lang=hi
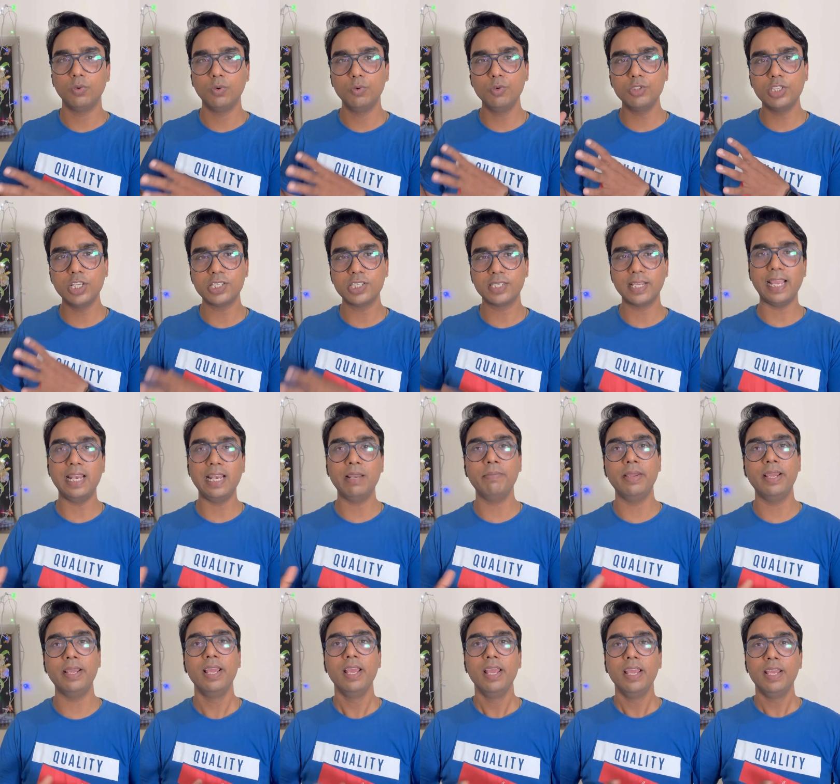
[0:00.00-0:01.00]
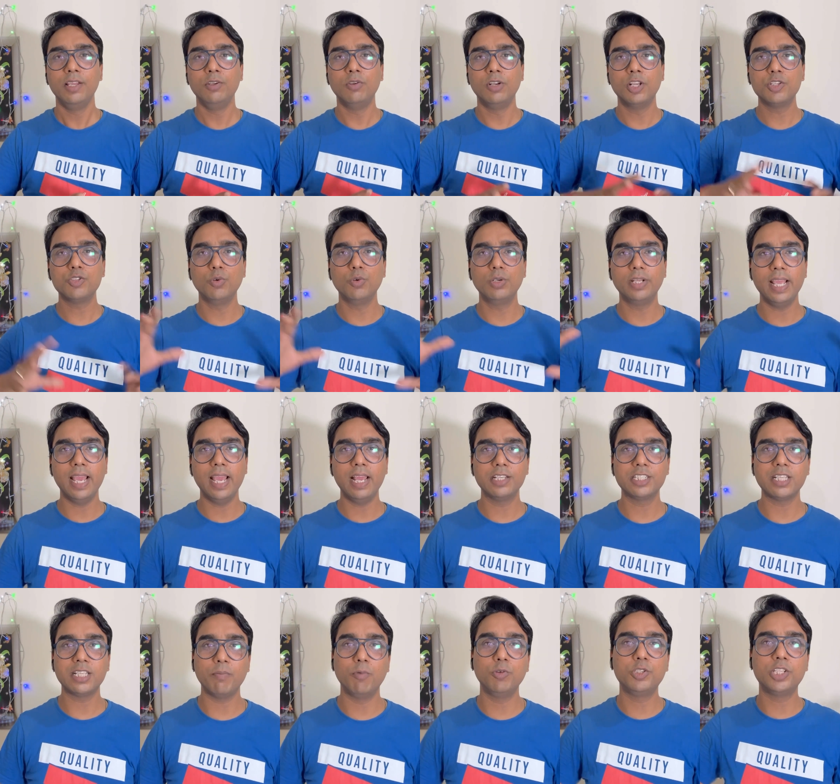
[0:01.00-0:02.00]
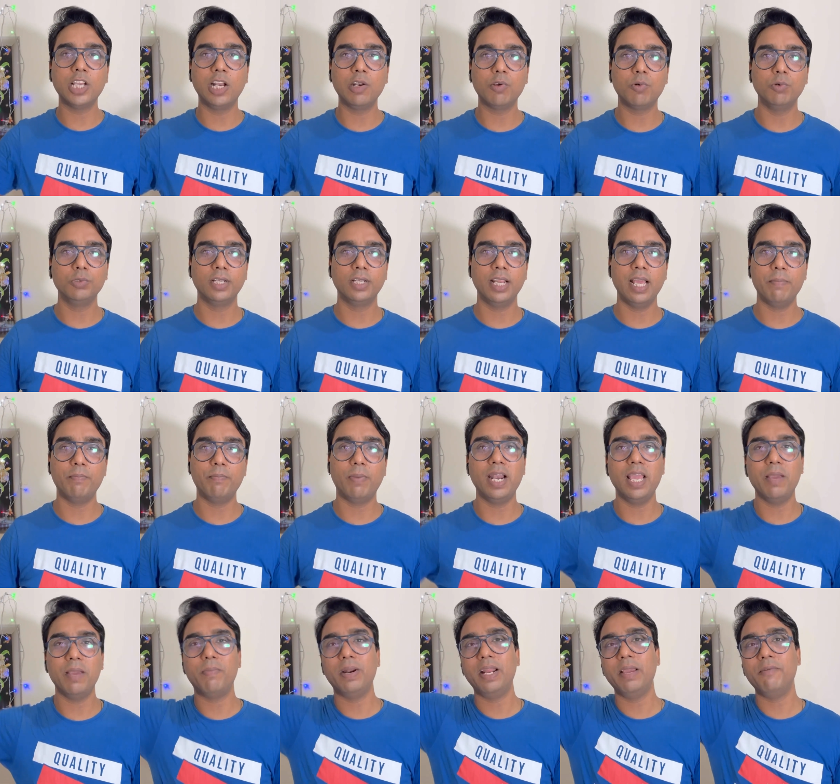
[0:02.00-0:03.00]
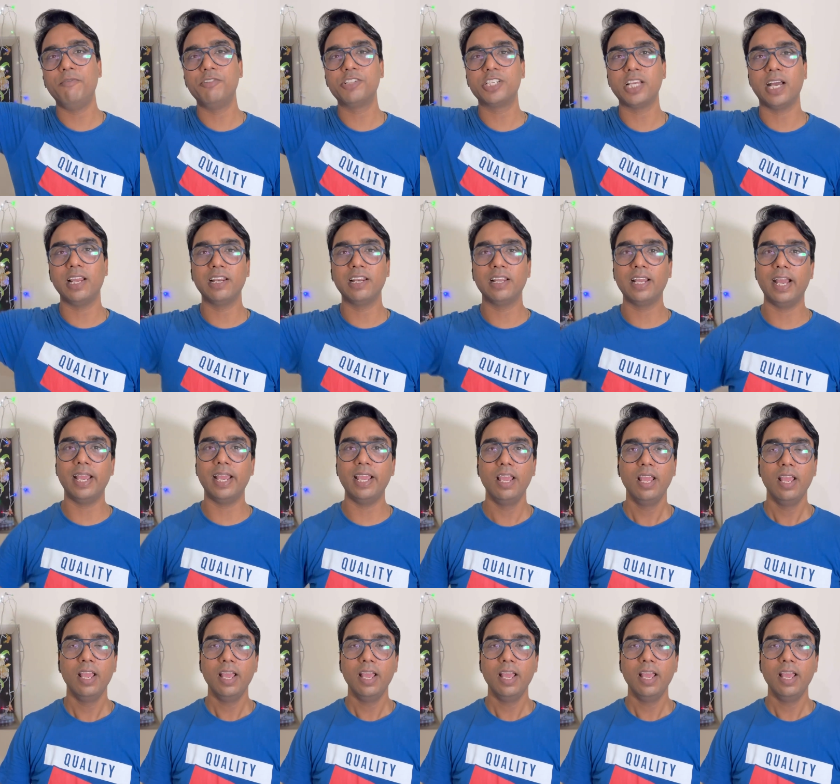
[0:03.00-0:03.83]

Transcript: उस स्टाइल में इन्होंने शूट किया है सब उछल कूद रहे हैं बड़े बड़े विशाल है